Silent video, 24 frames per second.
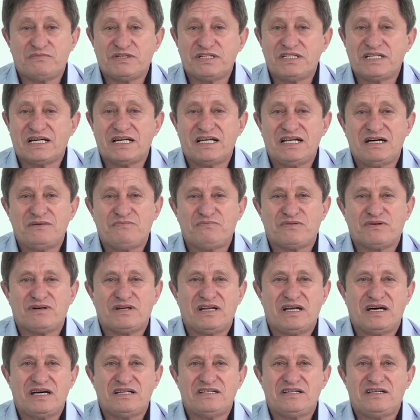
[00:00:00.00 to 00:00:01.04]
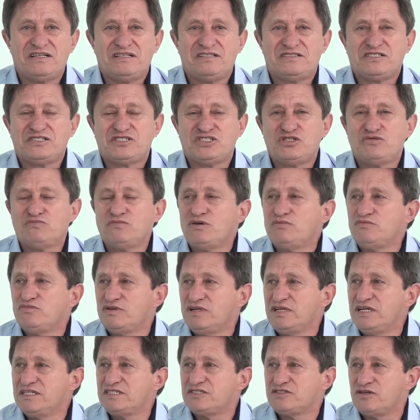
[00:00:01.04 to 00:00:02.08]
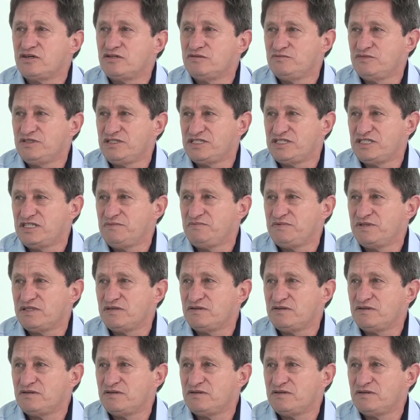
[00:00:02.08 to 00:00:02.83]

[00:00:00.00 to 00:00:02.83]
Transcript: porque naquela época lá existia uma ambulância só no município,